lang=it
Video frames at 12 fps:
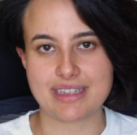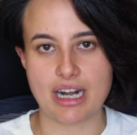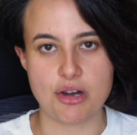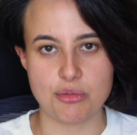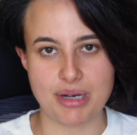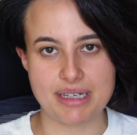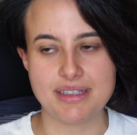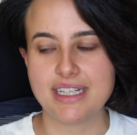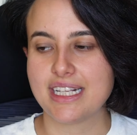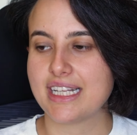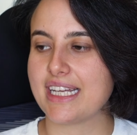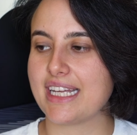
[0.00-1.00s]
il trauma
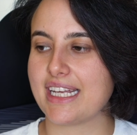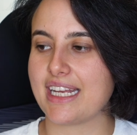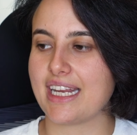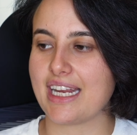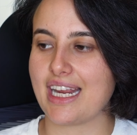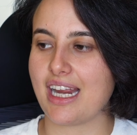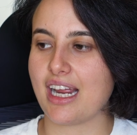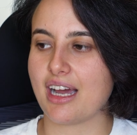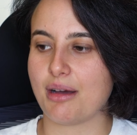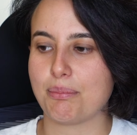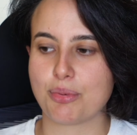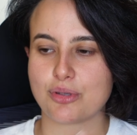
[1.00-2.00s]
e, e
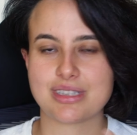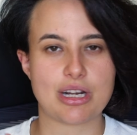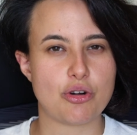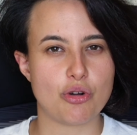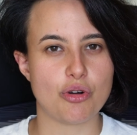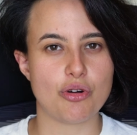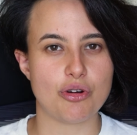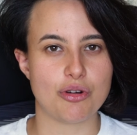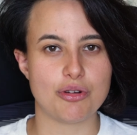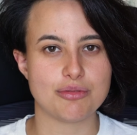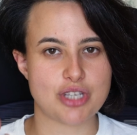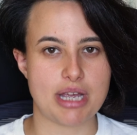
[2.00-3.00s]
a
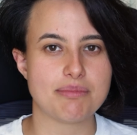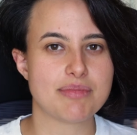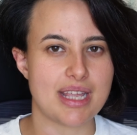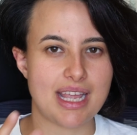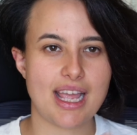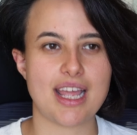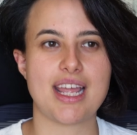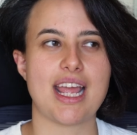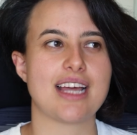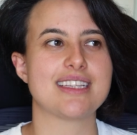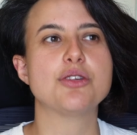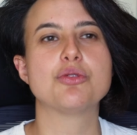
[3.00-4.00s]
portarlo, cioè, e,
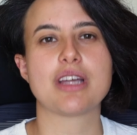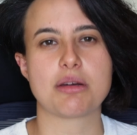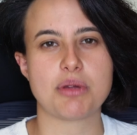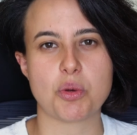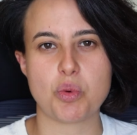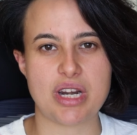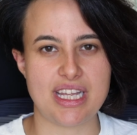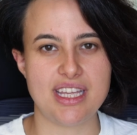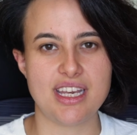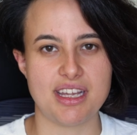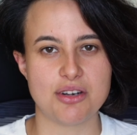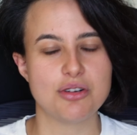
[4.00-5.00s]
ad aiutarmi a
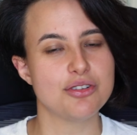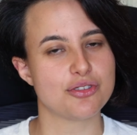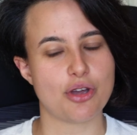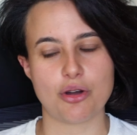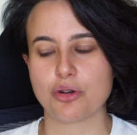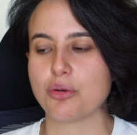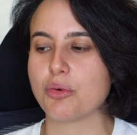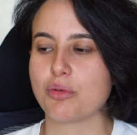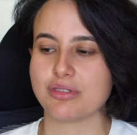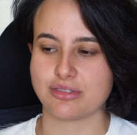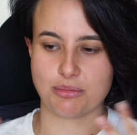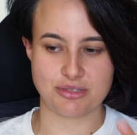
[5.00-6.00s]
guarire, non lo so.
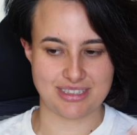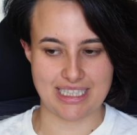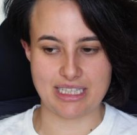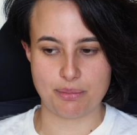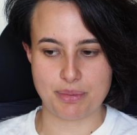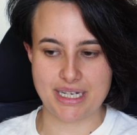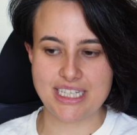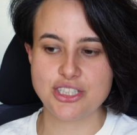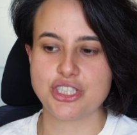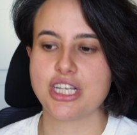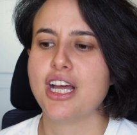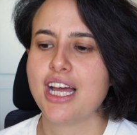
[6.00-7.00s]
Comunque siamo stati a
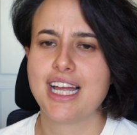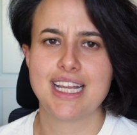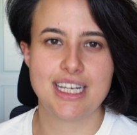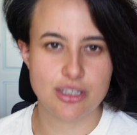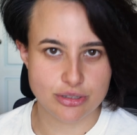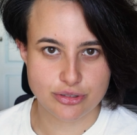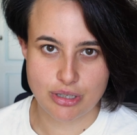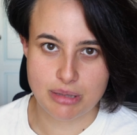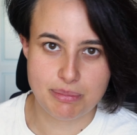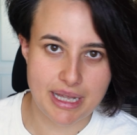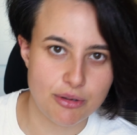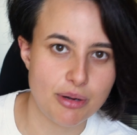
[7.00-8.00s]
Parigi, il nostro
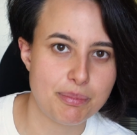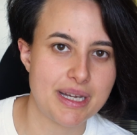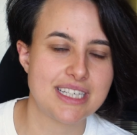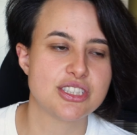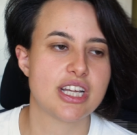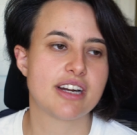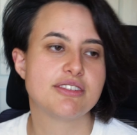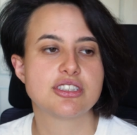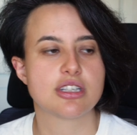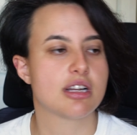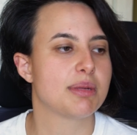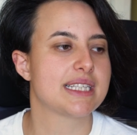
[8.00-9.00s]
albergo a Parigi era
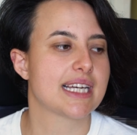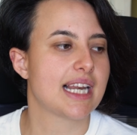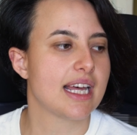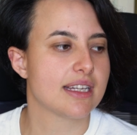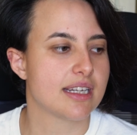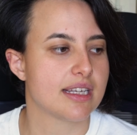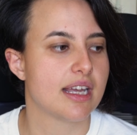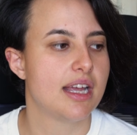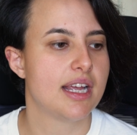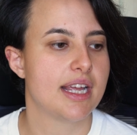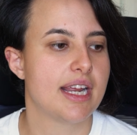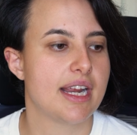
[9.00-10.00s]
vicino al Bataclan
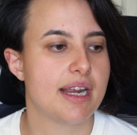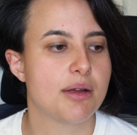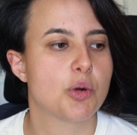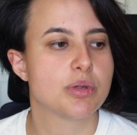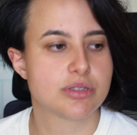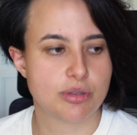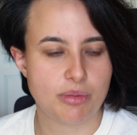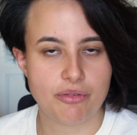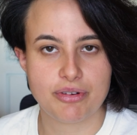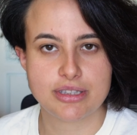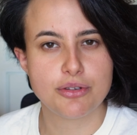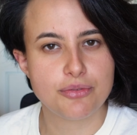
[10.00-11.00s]
e questo mi ha
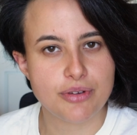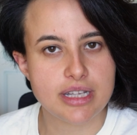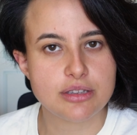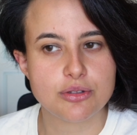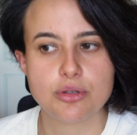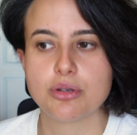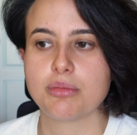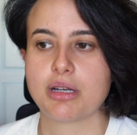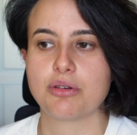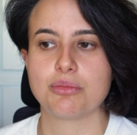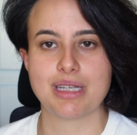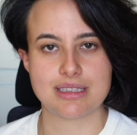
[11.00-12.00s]
fatto effetto ma
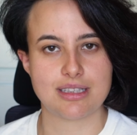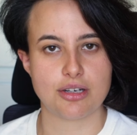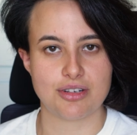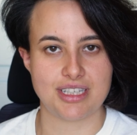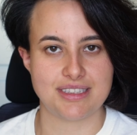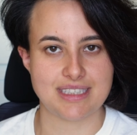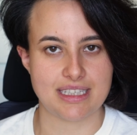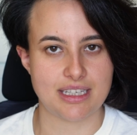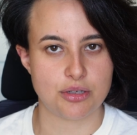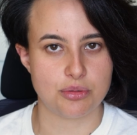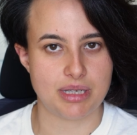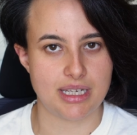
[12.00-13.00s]
non mi ha
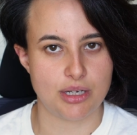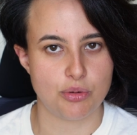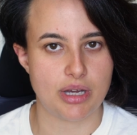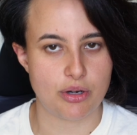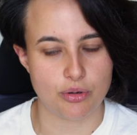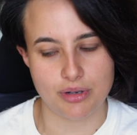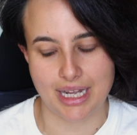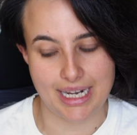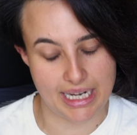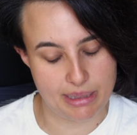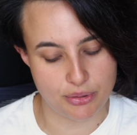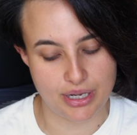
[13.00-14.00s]
terrorizzata come lo ero
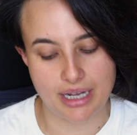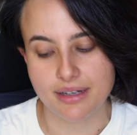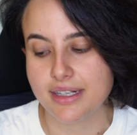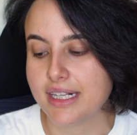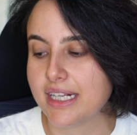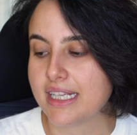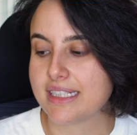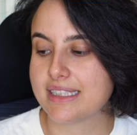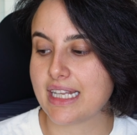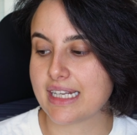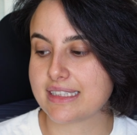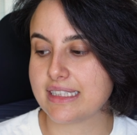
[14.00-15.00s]
all'epoca
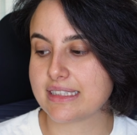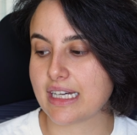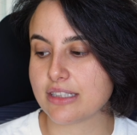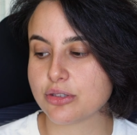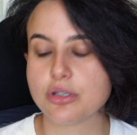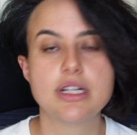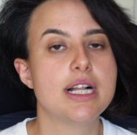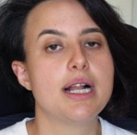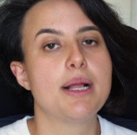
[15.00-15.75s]
dell'attentato.